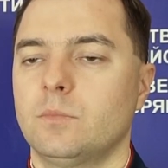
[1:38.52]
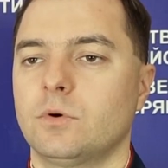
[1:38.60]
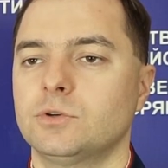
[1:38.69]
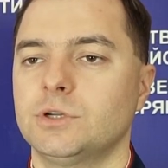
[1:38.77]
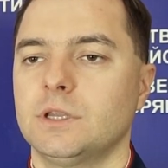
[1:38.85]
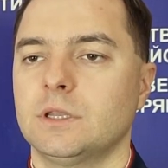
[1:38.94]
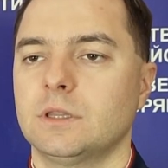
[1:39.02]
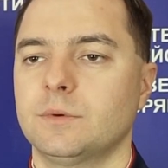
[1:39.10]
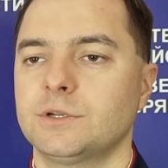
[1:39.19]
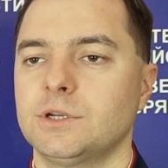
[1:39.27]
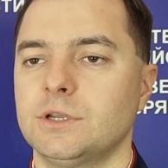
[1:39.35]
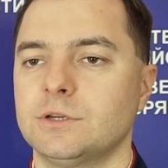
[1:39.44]
покушение на
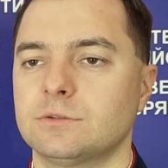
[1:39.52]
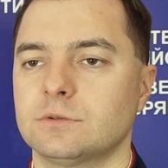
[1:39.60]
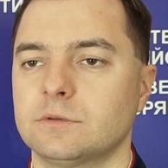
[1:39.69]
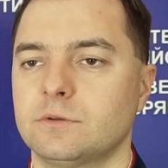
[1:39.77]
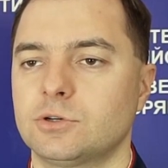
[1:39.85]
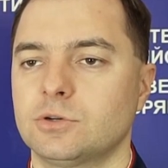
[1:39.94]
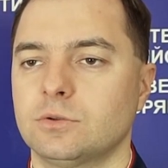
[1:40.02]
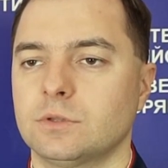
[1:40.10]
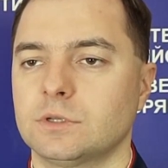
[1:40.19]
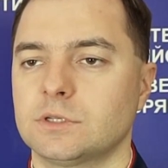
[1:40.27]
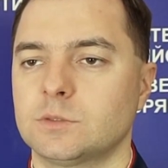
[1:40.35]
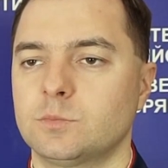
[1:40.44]
мошенничество,
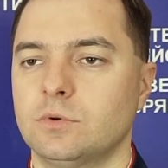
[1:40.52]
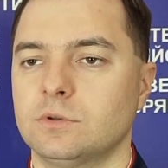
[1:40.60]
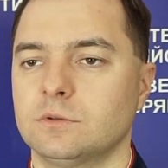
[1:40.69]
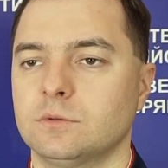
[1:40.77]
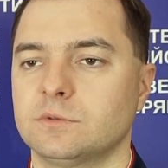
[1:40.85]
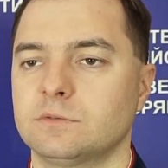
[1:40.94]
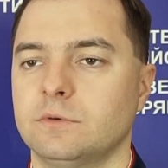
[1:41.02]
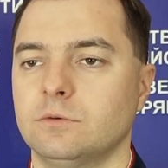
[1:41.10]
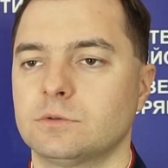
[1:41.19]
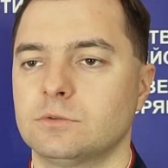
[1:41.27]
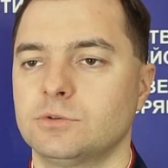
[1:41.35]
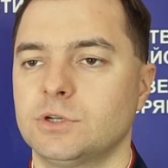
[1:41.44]
совершенное с использованием
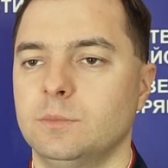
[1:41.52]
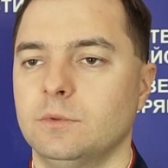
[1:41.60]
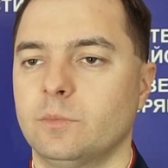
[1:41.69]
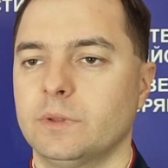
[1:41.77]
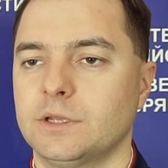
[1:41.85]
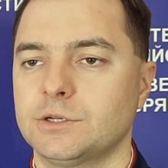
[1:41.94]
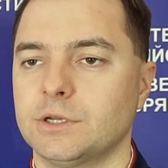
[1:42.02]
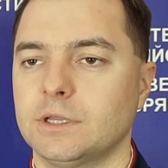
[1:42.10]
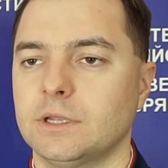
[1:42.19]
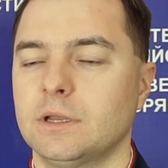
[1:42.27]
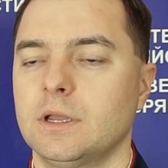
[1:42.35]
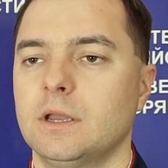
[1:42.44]
своего служебного
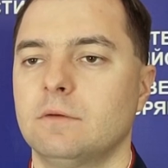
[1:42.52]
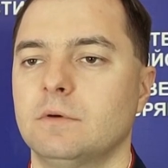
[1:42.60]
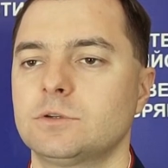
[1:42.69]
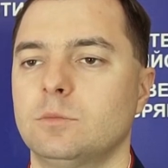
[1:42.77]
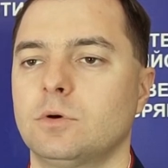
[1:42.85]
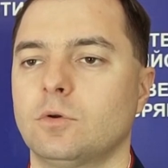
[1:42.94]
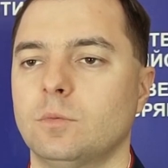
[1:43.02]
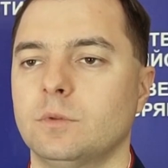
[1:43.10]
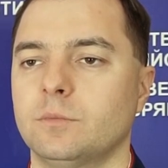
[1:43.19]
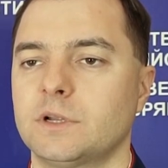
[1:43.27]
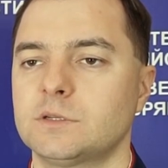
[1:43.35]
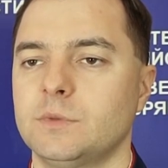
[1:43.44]
положения в особо
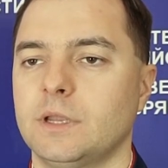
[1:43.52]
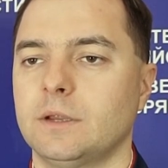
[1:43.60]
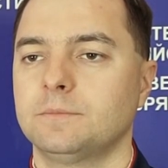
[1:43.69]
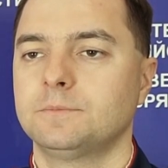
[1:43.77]
крупном размере.